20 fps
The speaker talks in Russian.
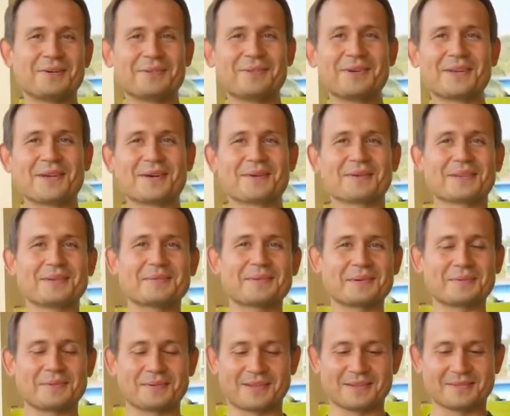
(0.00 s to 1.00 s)
у меня
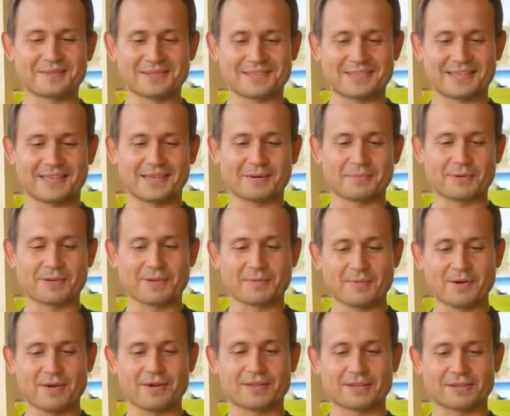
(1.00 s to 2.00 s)
улыбка, потому что я
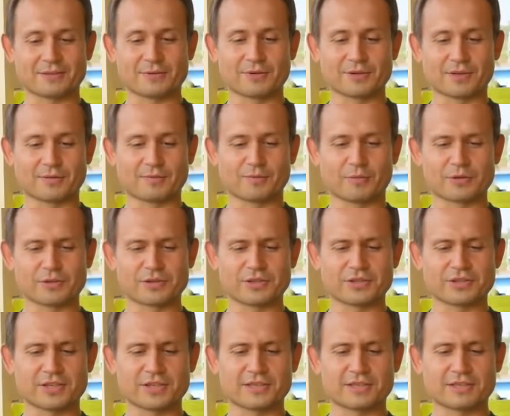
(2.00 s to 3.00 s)
понимаю, насколько большая
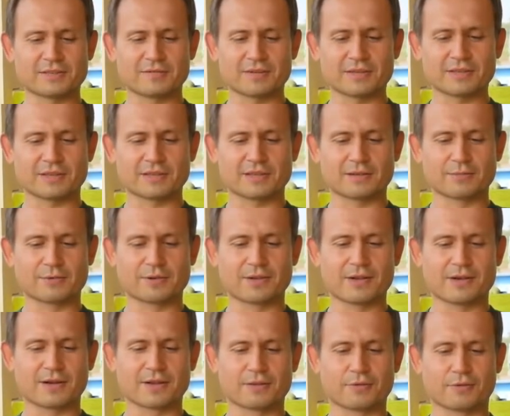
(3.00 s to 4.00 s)
часть из вас к этому
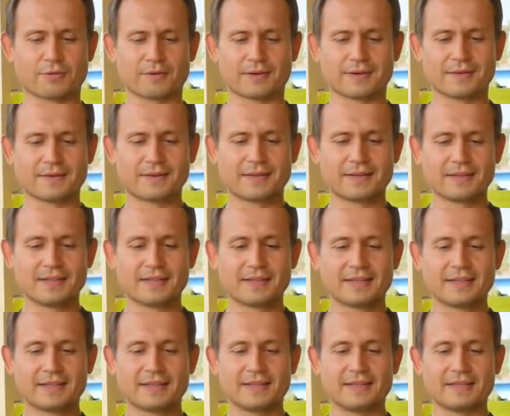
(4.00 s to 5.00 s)
не готова.
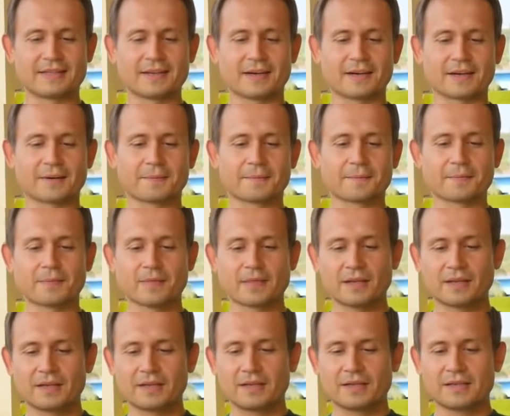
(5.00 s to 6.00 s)
Итак,
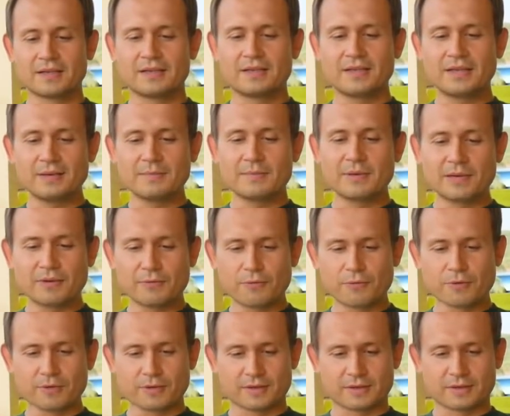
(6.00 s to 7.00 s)
3
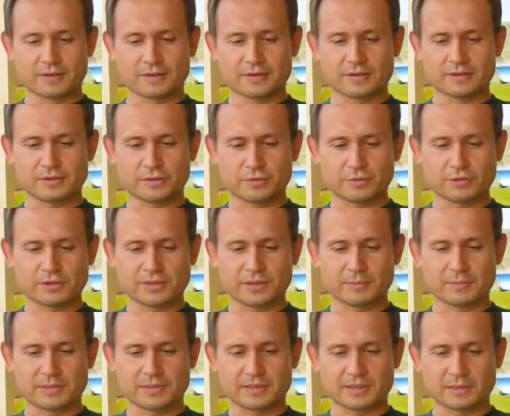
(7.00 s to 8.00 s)
миллиона
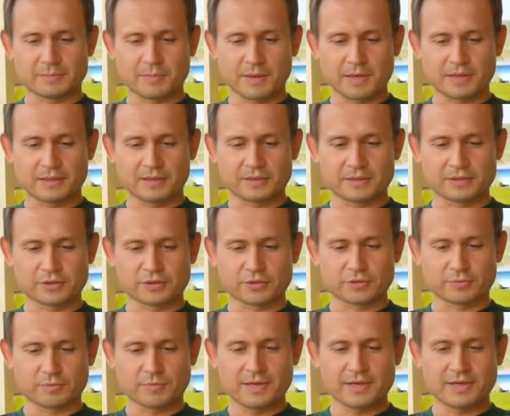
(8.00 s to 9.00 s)
175 тысяч
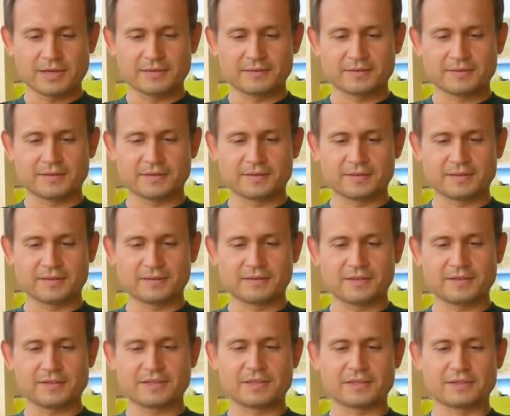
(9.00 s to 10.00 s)
рублей
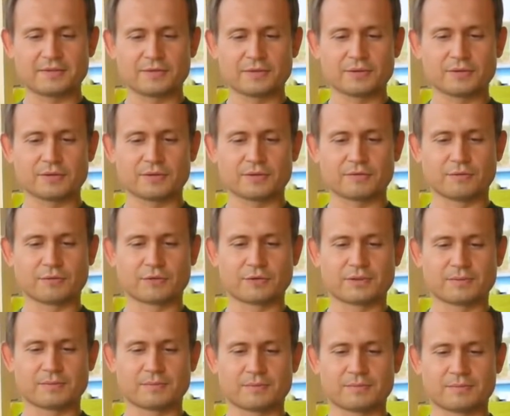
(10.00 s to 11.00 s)

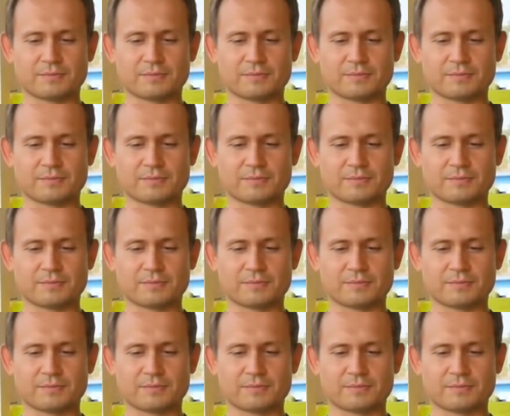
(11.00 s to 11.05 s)
298.